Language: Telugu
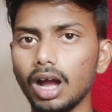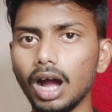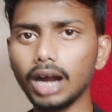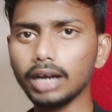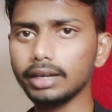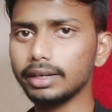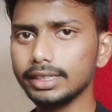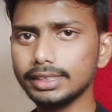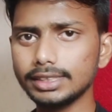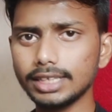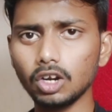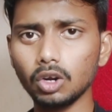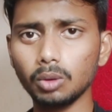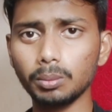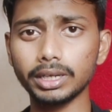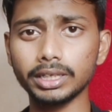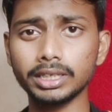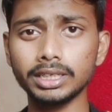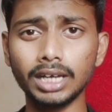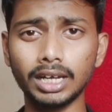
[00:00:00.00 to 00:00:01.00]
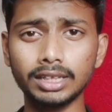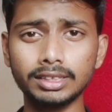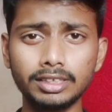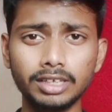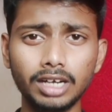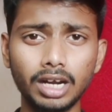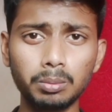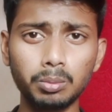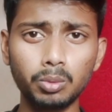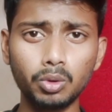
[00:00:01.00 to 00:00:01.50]
ఆ టీజర్ లో మనకి
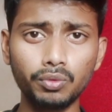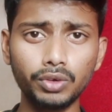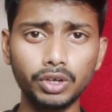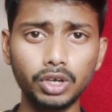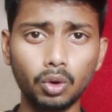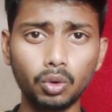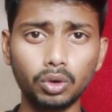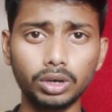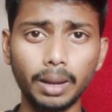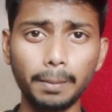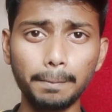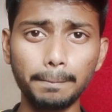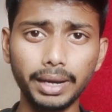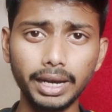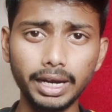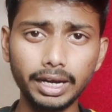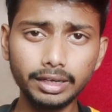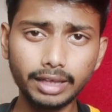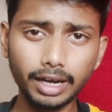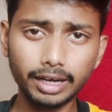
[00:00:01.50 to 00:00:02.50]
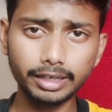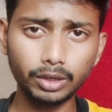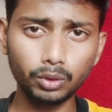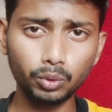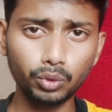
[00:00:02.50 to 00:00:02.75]
అదిరా మూవీలో ఉన్న మెయిన్ క్యారెక్టర్